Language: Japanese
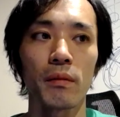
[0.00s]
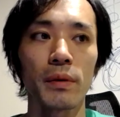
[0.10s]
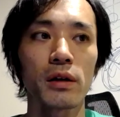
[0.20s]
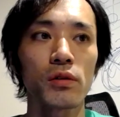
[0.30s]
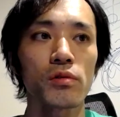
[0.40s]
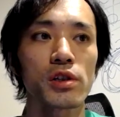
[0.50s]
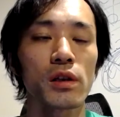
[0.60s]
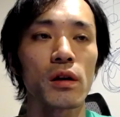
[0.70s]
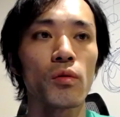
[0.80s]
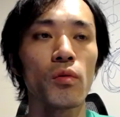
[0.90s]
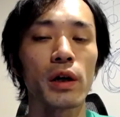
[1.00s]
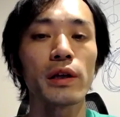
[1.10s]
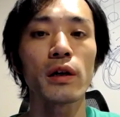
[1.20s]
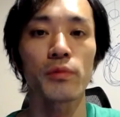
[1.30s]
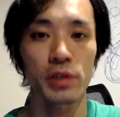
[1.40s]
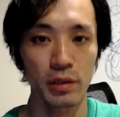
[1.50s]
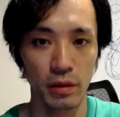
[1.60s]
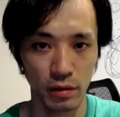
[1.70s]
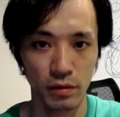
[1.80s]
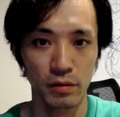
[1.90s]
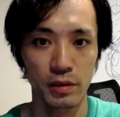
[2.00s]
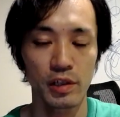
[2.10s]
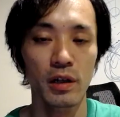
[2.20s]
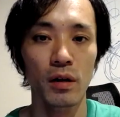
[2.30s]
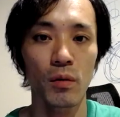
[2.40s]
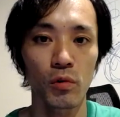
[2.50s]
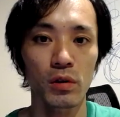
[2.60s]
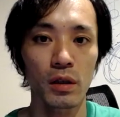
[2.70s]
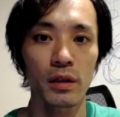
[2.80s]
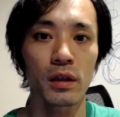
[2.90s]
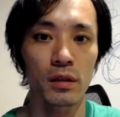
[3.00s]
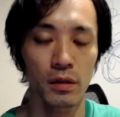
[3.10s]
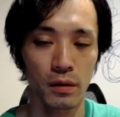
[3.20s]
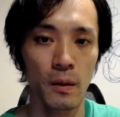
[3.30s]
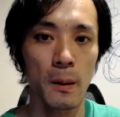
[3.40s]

勉強しない方がいいかもしれないです。時間がもったいないんで。